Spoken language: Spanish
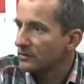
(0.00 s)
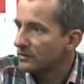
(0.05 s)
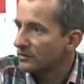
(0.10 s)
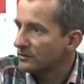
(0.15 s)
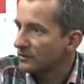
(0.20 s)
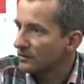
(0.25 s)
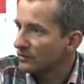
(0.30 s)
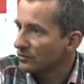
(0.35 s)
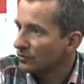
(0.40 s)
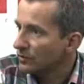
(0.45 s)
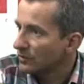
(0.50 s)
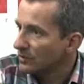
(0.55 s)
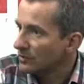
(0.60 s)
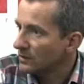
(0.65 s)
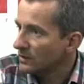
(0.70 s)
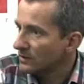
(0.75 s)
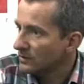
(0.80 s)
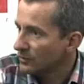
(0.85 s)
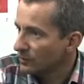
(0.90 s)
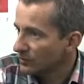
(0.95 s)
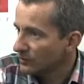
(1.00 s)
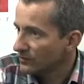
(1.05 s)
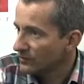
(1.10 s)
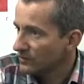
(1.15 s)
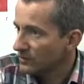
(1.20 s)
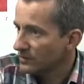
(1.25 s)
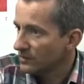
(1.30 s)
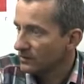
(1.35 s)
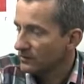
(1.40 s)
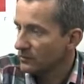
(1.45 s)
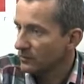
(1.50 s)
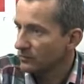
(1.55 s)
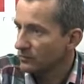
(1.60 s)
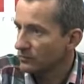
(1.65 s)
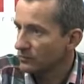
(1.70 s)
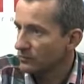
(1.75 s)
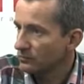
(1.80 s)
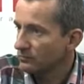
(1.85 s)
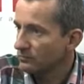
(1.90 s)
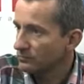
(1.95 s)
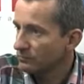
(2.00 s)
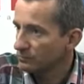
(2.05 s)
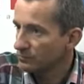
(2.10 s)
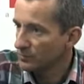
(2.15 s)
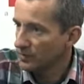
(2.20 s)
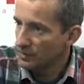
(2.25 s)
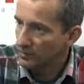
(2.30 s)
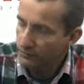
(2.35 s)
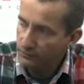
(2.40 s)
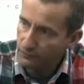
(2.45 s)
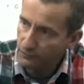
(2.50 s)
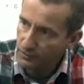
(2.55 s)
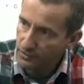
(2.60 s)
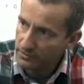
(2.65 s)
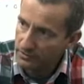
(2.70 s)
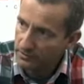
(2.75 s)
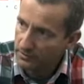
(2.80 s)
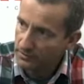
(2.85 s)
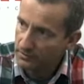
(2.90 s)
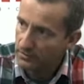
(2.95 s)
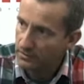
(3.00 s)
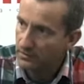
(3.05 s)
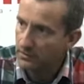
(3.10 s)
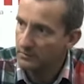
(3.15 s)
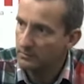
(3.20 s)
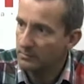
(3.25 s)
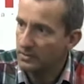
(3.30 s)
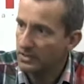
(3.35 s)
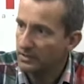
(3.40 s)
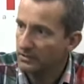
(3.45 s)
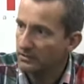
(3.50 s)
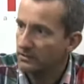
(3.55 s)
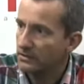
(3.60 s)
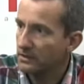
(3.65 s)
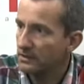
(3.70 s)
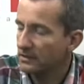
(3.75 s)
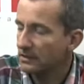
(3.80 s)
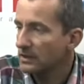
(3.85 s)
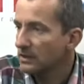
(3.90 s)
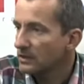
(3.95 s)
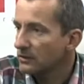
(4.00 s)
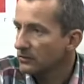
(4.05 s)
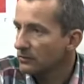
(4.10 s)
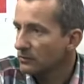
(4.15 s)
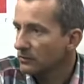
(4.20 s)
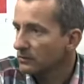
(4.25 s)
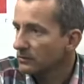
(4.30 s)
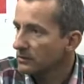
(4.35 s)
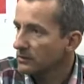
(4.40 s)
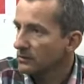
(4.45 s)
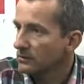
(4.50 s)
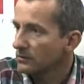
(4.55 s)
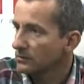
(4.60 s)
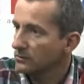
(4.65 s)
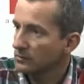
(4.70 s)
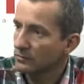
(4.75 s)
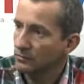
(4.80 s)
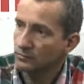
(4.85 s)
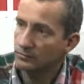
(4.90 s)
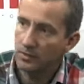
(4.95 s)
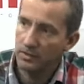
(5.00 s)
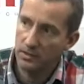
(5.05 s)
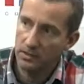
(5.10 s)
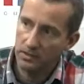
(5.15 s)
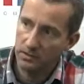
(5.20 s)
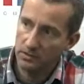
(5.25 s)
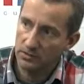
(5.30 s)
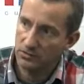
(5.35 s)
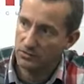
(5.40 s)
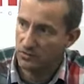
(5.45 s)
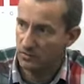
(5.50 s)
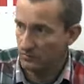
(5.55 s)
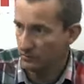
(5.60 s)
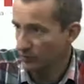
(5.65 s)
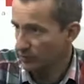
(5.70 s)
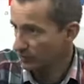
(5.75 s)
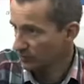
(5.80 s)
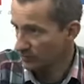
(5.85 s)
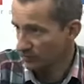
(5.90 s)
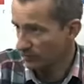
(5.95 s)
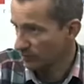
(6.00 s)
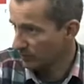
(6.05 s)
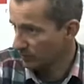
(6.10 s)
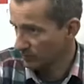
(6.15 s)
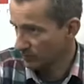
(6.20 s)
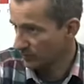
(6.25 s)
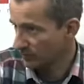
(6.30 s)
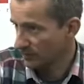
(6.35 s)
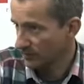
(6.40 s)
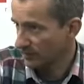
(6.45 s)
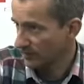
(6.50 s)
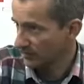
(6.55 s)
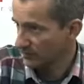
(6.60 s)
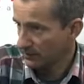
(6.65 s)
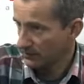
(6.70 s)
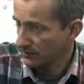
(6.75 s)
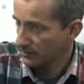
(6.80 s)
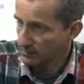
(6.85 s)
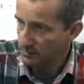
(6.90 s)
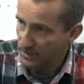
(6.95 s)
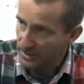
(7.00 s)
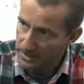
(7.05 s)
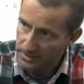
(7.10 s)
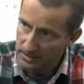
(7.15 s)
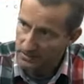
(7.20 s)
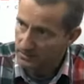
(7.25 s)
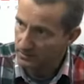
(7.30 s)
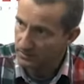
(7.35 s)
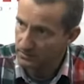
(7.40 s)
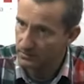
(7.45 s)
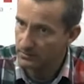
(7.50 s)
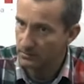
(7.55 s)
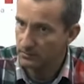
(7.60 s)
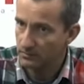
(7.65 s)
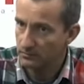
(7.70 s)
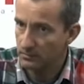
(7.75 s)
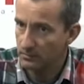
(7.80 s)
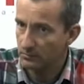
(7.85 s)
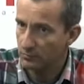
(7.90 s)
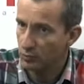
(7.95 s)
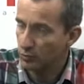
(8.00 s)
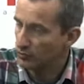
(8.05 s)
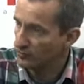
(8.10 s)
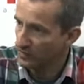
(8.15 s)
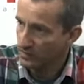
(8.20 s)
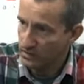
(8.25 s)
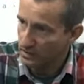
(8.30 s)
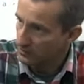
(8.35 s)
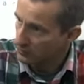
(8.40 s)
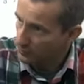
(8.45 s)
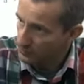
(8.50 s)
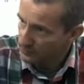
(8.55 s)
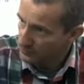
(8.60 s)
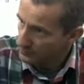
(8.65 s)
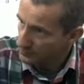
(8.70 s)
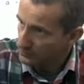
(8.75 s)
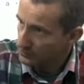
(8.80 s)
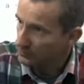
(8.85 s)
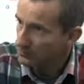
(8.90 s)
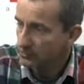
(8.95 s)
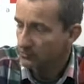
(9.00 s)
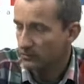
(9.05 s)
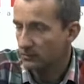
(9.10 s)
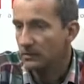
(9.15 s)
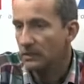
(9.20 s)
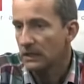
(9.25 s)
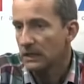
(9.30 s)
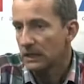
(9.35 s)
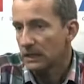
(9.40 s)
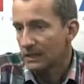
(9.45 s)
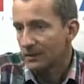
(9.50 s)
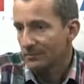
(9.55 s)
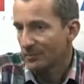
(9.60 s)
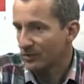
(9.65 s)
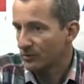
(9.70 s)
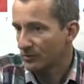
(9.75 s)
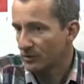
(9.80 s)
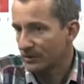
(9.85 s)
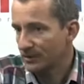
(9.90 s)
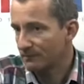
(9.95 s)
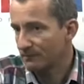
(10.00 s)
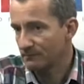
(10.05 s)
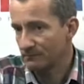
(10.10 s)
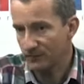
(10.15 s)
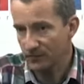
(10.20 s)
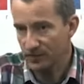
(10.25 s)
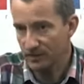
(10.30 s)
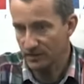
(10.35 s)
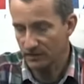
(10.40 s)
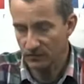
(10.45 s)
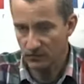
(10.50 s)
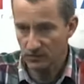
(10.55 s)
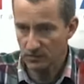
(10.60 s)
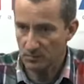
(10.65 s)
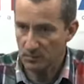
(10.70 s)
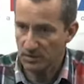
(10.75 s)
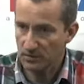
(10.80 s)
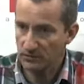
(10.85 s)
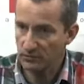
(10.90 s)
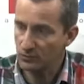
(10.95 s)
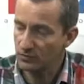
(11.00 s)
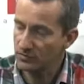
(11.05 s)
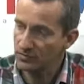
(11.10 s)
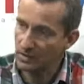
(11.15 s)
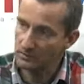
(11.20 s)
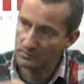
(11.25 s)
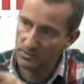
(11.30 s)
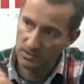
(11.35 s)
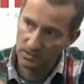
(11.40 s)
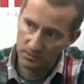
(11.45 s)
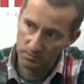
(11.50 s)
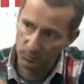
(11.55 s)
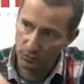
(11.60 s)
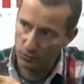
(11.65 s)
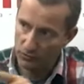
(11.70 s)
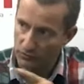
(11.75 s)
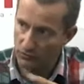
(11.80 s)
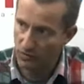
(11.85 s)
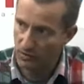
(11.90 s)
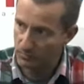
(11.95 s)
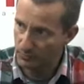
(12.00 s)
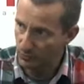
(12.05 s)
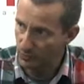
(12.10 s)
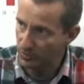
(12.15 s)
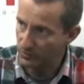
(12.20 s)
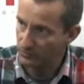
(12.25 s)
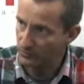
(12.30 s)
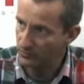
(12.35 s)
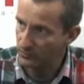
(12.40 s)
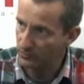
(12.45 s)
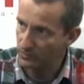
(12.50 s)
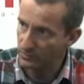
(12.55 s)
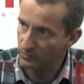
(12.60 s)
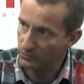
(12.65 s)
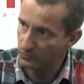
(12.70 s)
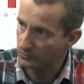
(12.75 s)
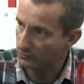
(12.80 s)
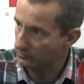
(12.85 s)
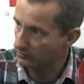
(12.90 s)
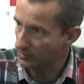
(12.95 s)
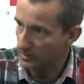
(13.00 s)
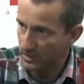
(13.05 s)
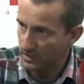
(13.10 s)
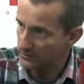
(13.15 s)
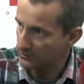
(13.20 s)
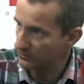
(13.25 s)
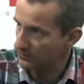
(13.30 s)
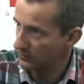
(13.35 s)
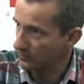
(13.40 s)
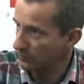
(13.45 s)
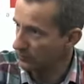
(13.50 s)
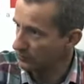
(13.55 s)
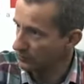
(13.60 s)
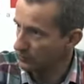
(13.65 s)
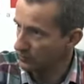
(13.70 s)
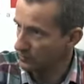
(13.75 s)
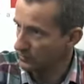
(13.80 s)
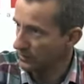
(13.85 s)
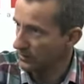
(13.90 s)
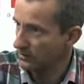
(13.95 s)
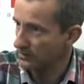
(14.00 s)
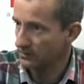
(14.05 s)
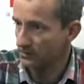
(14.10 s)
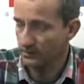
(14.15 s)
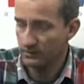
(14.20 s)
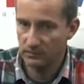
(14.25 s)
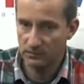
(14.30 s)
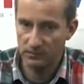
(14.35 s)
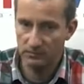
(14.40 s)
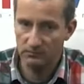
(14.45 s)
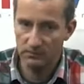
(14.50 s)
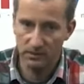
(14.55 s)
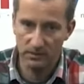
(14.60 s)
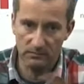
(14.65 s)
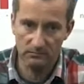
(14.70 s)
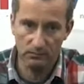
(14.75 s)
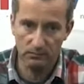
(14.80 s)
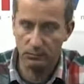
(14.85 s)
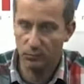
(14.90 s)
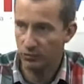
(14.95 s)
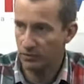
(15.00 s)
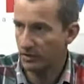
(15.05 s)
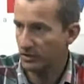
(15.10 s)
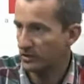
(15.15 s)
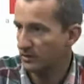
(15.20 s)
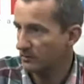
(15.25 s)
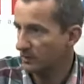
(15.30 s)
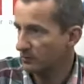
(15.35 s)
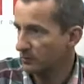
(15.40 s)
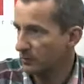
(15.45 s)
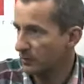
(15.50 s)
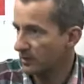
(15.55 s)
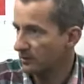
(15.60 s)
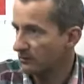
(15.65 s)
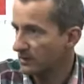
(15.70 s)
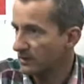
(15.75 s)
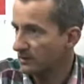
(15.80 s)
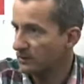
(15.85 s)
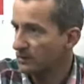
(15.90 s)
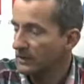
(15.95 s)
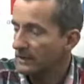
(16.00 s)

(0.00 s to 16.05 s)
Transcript: entre toda la costa con una eh, fuerte parte en Hilo, eh, otro en, en Chimbotro, otro en eh, Paita, en Pucusana Ancón es otro, ¿no? Pero en en fin, esas embarcaciones cambian de puerto a puerto según años, según corrientes, y van por arriba, por abajo. ¿Y el